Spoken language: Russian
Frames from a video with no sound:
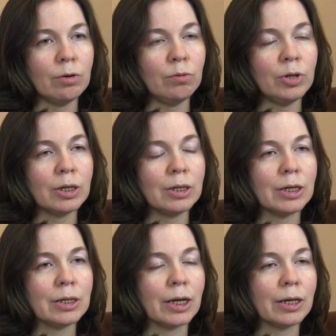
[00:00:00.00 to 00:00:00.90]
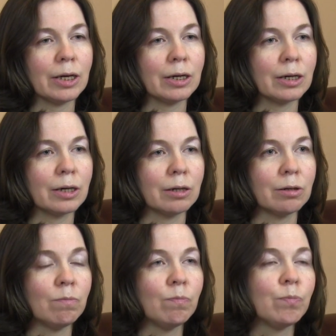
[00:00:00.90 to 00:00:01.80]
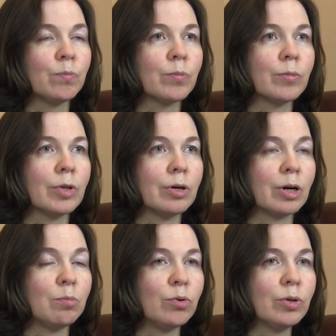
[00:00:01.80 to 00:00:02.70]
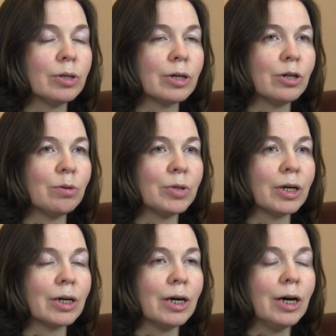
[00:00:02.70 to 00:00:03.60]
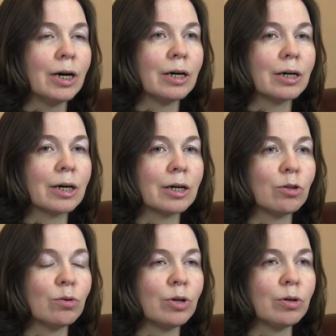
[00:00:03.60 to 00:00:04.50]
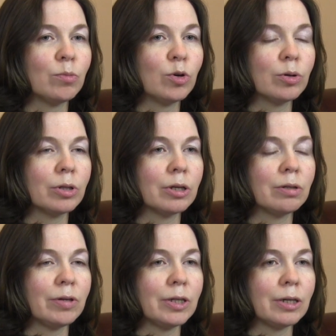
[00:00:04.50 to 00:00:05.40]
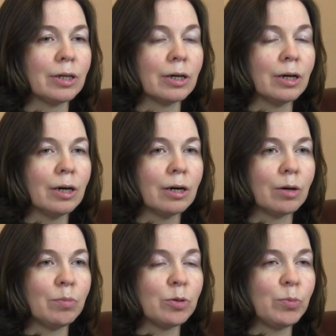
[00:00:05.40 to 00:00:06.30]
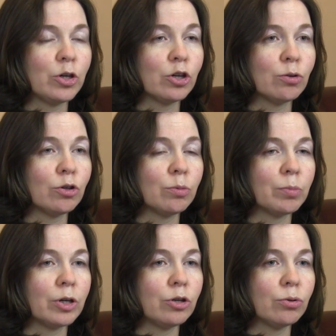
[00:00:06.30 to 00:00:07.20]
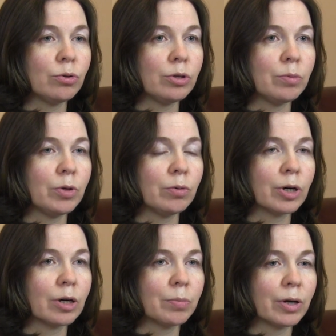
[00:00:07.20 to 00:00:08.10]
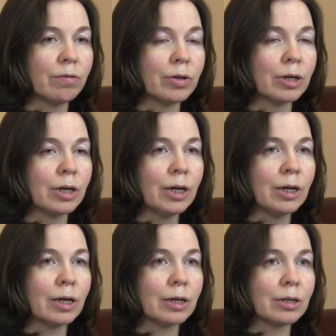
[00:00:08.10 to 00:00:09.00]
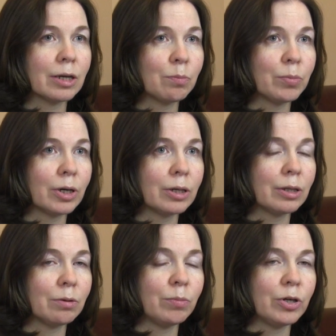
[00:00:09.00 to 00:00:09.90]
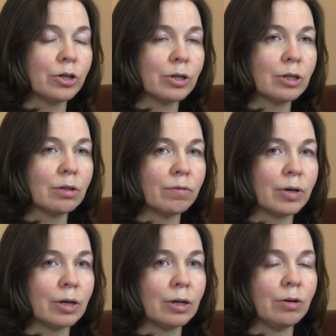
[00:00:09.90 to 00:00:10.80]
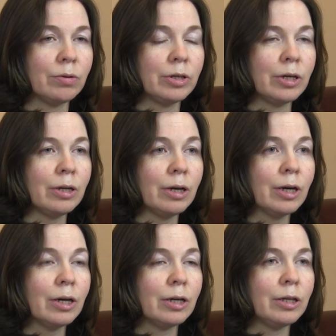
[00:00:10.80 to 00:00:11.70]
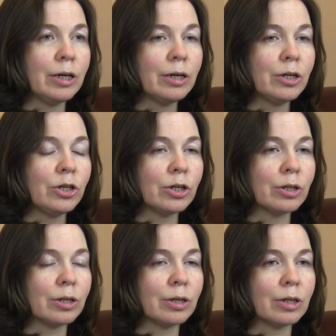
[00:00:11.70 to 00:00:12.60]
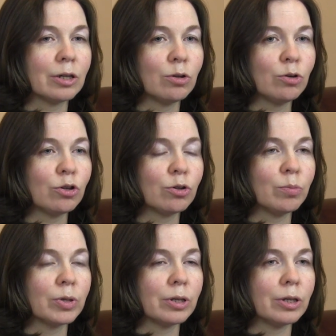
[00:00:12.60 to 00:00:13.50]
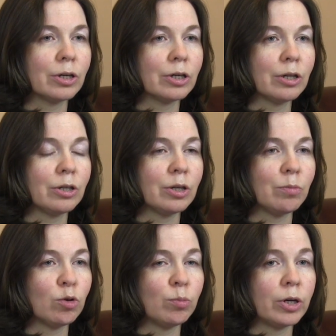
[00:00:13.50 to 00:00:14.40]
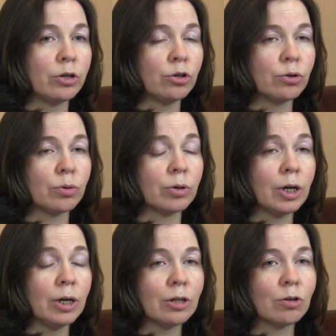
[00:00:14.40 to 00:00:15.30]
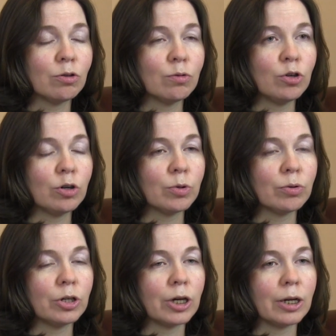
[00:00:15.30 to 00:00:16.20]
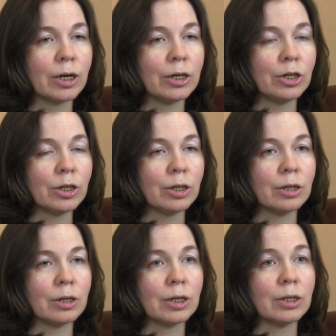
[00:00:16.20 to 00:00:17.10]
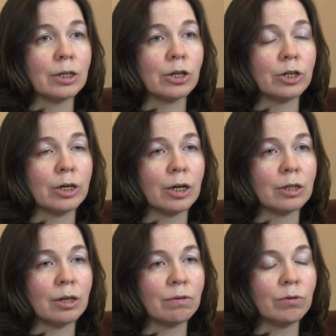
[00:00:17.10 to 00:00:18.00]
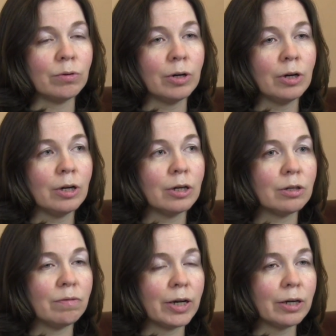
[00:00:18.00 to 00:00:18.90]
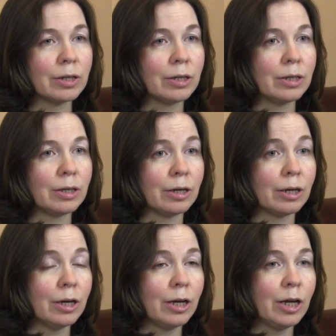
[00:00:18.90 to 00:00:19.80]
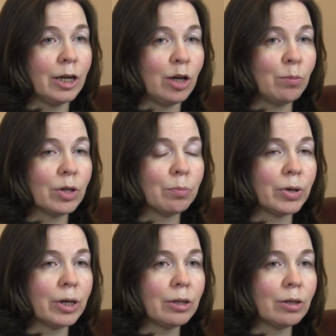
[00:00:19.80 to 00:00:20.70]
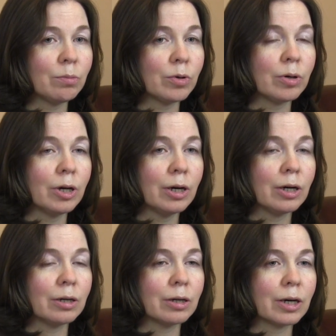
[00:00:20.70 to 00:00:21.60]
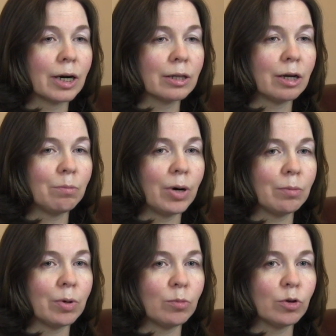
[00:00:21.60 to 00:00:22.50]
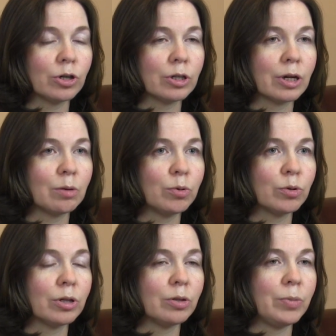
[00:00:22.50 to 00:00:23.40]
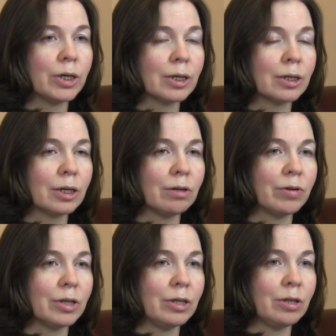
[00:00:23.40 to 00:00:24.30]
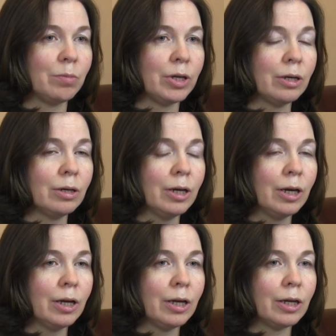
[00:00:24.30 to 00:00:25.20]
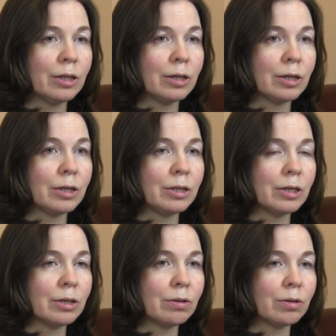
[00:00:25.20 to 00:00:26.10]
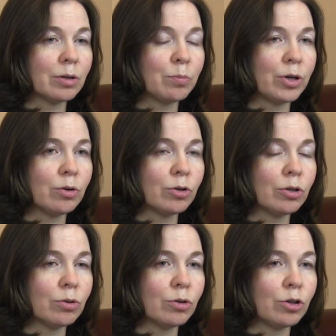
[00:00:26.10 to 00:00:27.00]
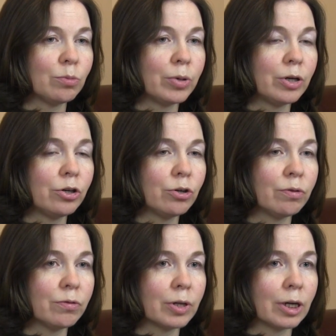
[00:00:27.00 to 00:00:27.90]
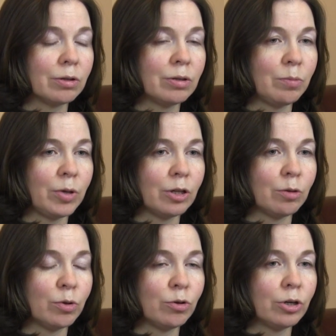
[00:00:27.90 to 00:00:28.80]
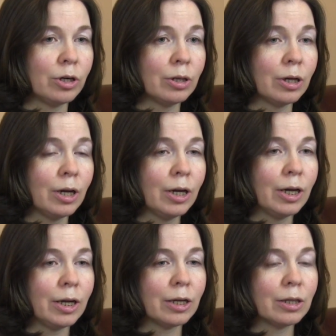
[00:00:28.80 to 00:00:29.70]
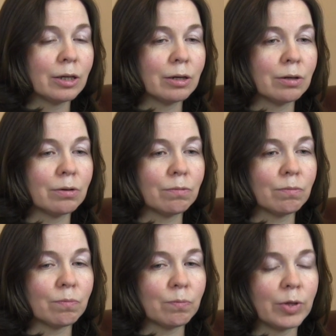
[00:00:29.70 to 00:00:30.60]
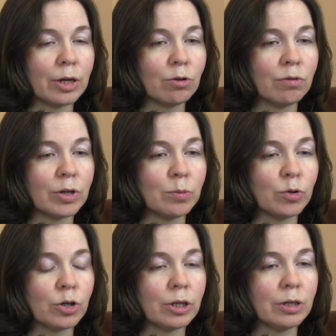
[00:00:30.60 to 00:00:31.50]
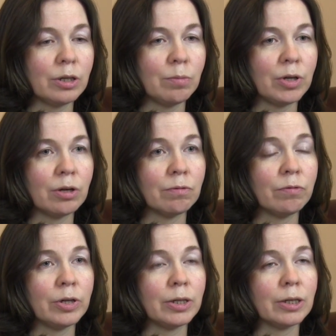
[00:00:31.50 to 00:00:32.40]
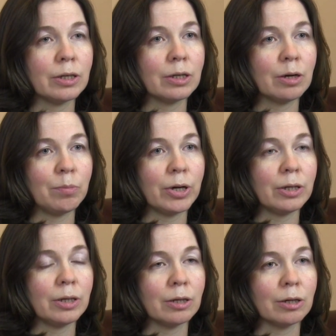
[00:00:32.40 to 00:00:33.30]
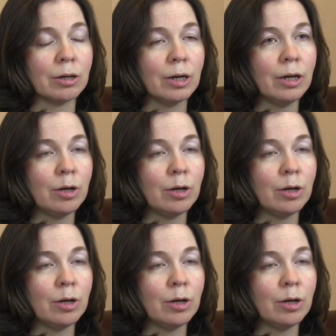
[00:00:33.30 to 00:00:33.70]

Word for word: у нас есть таких а, работ, скажем так, э, которые могут действительно обеспечить очень большую семью. Как правило, э, зарплата большинства людей не рассчитана на то, чтобы содержать семью большую. То есть в лучшем случае они рассчитаны на содержание одного, двоих детей. Именно поэтому, э, когда мама может работать без отрыва от семьи, это, естественно, приносит очень большой вклад в семейный бюджет – это дает возможность семье выйти за пределы